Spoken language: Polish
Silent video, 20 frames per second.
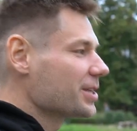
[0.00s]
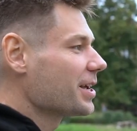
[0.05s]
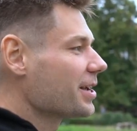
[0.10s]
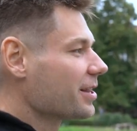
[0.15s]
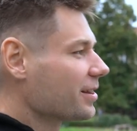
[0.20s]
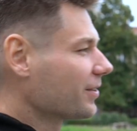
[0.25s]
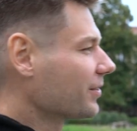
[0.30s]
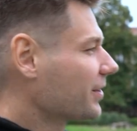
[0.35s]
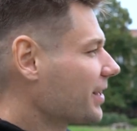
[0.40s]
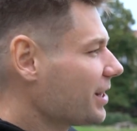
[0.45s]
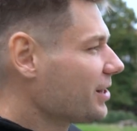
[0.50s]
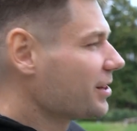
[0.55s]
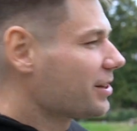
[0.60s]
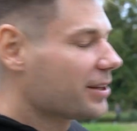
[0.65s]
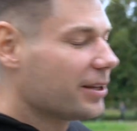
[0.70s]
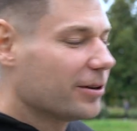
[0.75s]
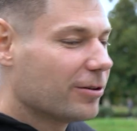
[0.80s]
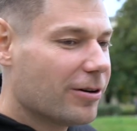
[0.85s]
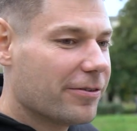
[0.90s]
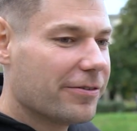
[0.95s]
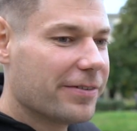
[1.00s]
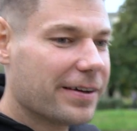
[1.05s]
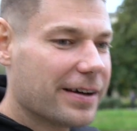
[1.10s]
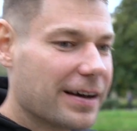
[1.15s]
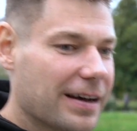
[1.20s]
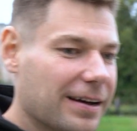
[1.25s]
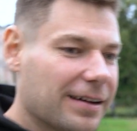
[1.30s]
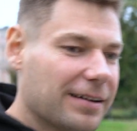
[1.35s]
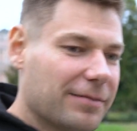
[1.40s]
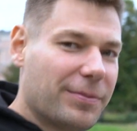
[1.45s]
nie jest to tenis stołowy,
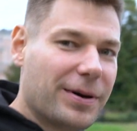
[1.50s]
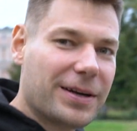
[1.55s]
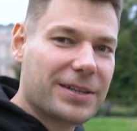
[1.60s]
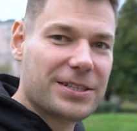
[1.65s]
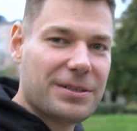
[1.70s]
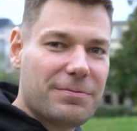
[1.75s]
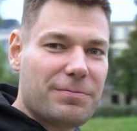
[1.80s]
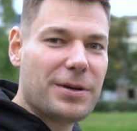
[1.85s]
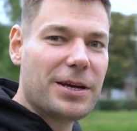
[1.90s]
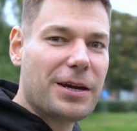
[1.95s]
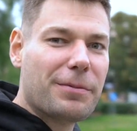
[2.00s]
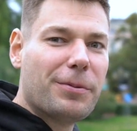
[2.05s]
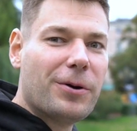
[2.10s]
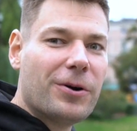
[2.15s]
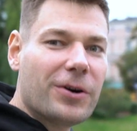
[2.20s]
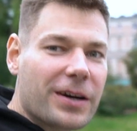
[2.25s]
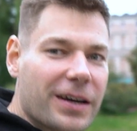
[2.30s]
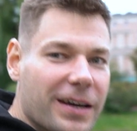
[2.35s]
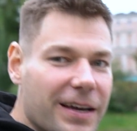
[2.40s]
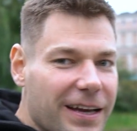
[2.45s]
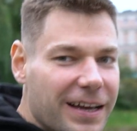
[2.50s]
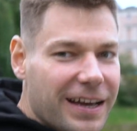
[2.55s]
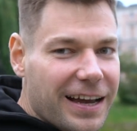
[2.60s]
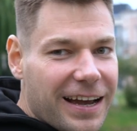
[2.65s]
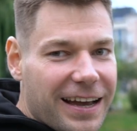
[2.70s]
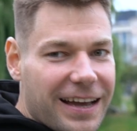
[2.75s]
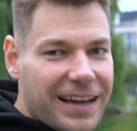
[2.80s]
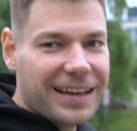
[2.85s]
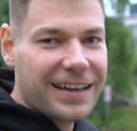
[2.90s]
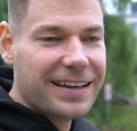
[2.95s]
a bardziej ping-pong.
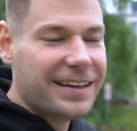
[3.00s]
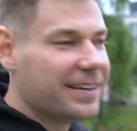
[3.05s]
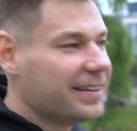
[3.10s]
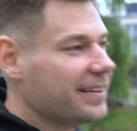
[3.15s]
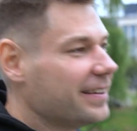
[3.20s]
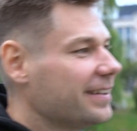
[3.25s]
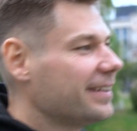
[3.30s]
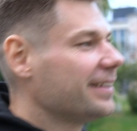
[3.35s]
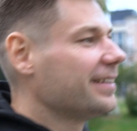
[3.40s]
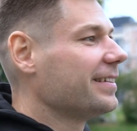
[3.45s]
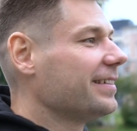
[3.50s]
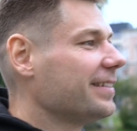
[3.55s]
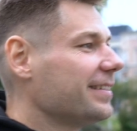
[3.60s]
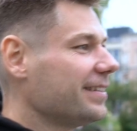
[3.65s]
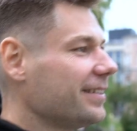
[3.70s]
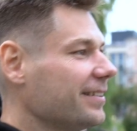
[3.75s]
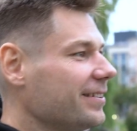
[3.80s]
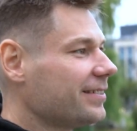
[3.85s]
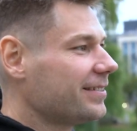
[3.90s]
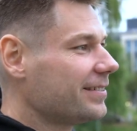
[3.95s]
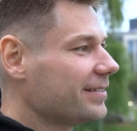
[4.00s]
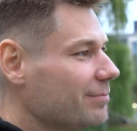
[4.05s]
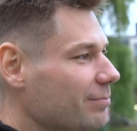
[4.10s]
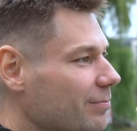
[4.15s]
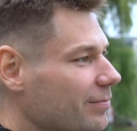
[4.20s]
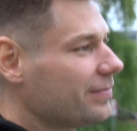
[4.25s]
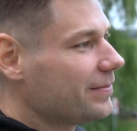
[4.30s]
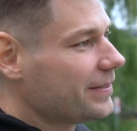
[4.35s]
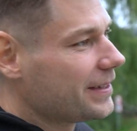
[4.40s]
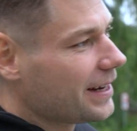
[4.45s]
Y, no,
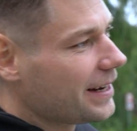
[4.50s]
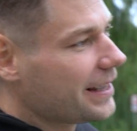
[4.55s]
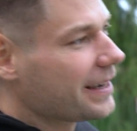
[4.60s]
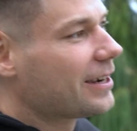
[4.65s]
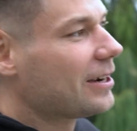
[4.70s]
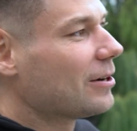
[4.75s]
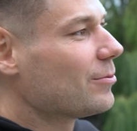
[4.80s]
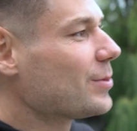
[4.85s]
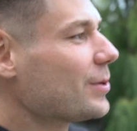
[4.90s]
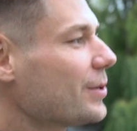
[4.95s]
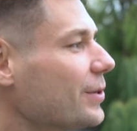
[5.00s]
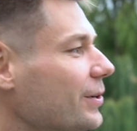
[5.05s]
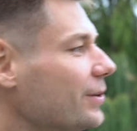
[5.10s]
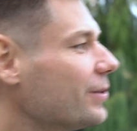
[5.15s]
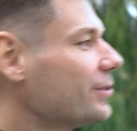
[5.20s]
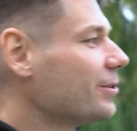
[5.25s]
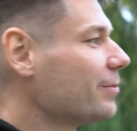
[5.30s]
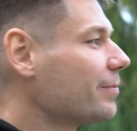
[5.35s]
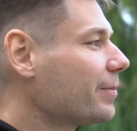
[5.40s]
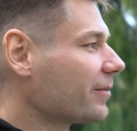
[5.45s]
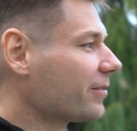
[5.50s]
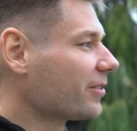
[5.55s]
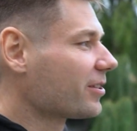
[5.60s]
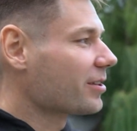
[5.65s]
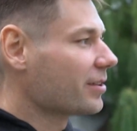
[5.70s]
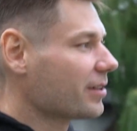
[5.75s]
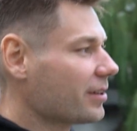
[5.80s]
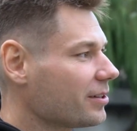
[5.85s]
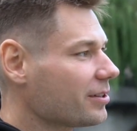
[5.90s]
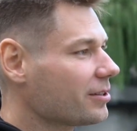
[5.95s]
daleko mi do, do
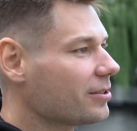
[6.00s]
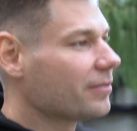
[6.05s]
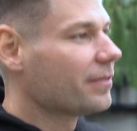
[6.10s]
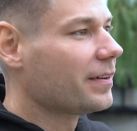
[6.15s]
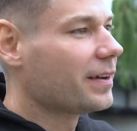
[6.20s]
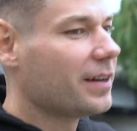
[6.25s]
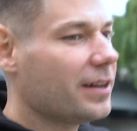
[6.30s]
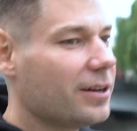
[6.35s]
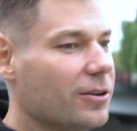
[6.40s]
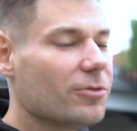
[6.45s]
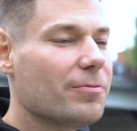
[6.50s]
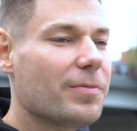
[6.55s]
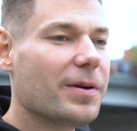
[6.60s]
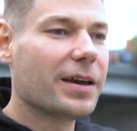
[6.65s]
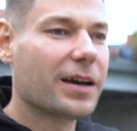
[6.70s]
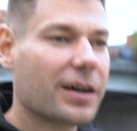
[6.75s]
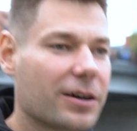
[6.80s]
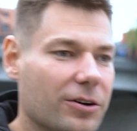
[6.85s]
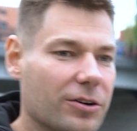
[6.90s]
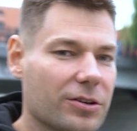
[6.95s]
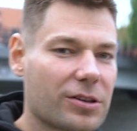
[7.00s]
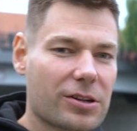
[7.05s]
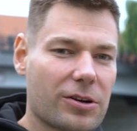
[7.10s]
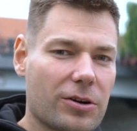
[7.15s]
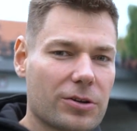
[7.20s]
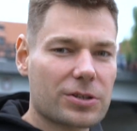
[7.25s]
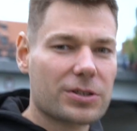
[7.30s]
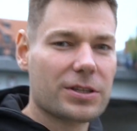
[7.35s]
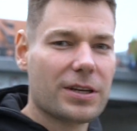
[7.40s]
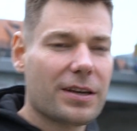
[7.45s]
profesjonalistów, ale lubię jako
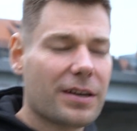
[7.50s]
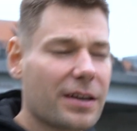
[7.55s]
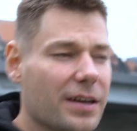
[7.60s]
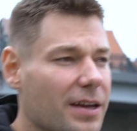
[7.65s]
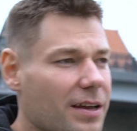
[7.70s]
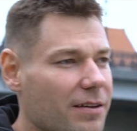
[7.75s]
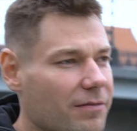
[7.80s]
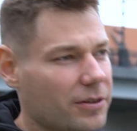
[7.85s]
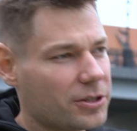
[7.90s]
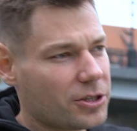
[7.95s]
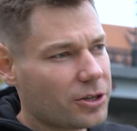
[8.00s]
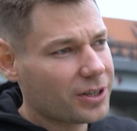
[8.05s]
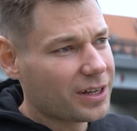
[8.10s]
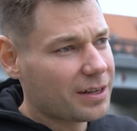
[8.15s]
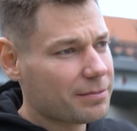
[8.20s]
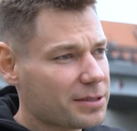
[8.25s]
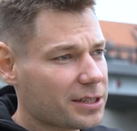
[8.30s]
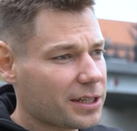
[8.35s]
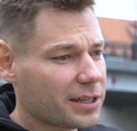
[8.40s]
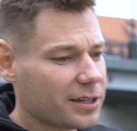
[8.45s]
odskocznie. Wyciągam z